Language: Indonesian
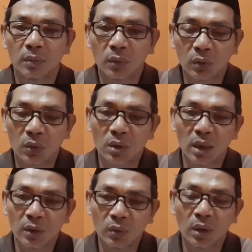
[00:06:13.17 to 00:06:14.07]
untuk
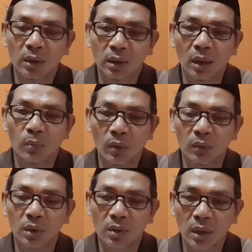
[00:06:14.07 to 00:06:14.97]
selanjutnya tidak
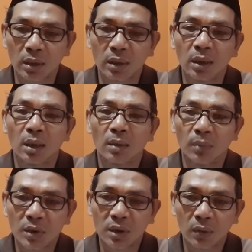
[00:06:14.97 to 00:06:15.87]
perlu terjadi
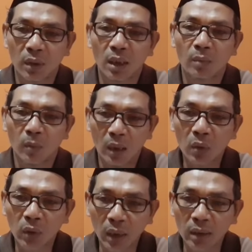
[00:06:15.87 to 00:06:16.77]
peristiwa yang
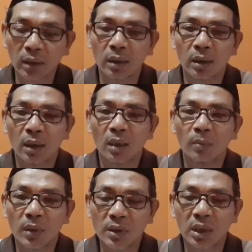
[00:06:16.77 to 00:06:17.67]
memalukan ini
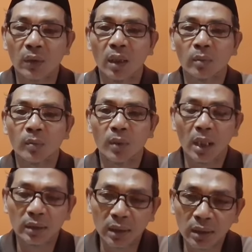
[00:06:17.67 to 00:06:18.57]
peristiwa yang
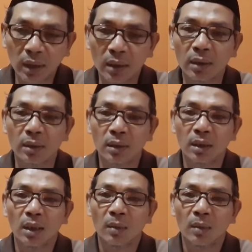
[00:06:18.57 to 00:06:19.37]
memprihatinkan ini.